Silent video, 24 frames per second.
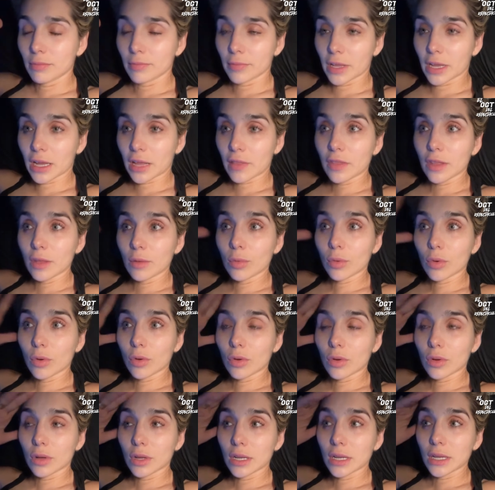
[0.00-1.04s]

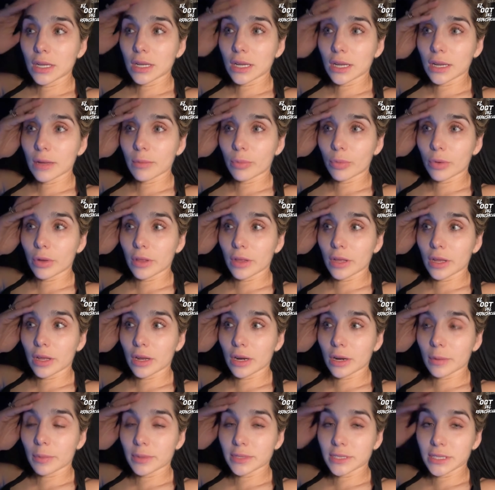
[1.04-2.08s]
negativo eh, que
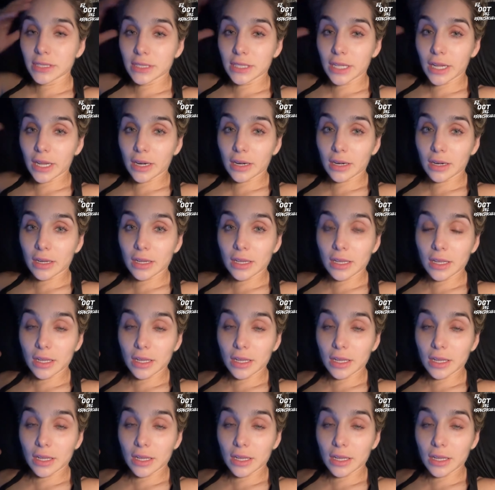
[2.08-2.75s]
puede representar